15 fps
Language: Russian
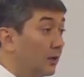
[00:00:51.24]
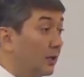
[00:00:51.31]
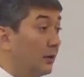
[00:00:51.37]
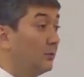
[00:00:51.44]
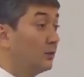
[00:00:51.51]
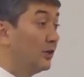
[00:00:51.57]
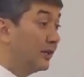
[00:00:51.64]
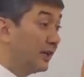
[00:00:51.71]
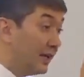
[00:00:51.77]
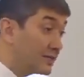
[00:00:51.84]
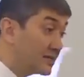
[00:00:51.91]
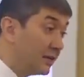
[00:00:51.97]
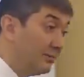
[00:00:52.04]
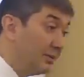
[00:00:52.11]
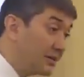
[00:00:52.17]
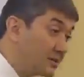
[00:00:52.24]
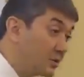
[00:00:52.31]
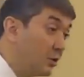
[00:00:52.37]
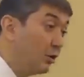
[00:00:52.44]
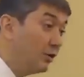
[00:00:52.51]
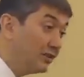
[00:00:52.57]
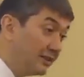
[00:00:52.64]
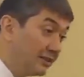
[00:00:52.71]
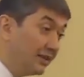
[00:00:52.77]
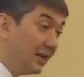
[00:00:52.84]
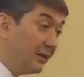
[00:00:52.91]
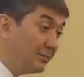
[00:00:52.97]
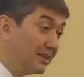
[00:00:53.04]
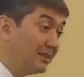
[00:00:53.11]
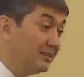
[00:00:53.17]
Коммуникация происходит
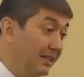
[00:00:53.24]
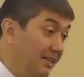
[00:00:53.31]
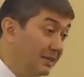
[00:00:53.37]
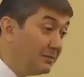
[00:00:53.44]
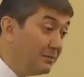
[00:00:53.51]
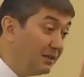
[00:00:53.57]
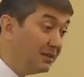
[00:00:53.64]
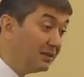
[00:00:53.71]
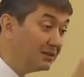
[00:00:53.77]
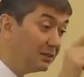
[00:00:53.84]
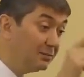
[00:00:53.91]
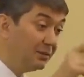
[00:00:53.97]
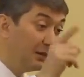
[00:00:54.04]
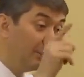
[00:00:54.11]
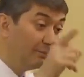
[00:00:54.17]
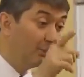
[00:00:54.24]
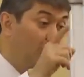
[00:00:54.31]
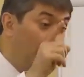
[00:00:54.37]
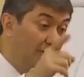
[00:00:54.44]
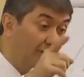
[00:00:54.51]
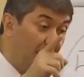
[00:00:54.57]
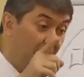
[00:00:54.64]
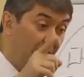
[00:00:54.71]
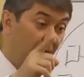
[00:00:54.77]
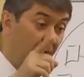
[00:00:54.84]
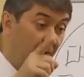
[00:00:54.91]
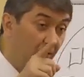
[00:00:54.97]
там, где именно тебя поняли.